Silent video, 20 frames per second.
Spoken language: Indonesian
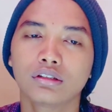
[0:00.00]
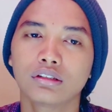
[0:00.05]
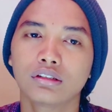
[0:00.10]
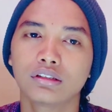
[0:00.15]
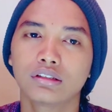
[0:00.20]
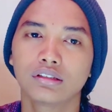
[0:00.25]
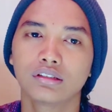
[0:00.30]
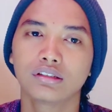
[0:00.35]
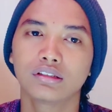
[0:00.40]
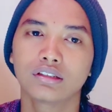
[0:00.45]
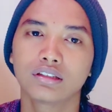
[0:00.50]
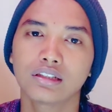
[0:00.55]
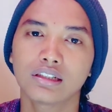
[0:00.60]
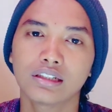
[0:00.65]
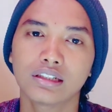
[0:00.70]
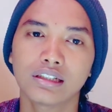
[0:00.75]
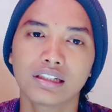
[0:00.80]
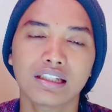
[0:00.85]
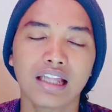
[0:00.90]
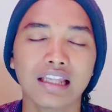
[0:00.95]
uh,
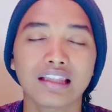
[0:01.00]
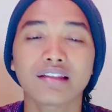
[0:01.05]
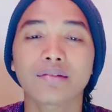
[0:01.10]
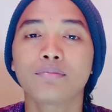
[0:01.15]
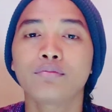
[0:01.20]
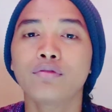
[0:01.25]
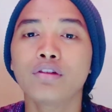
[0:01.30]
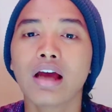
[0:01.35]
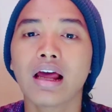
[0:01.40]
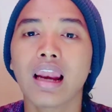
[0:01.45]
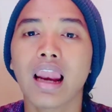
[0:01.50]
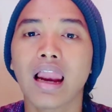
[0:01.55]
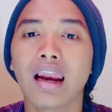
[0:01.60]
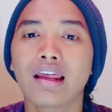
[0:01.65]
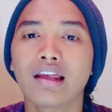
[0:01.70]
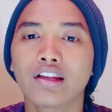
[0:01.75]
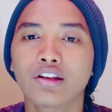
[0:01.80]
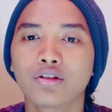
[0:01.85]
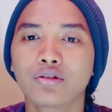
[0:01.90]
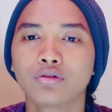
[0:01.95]
kita temui
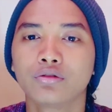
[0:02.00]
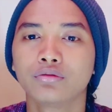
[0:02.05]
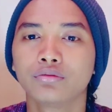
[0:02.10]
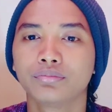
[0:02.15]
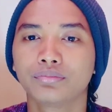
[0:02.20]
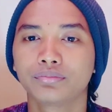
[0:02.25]
hal-hal itu.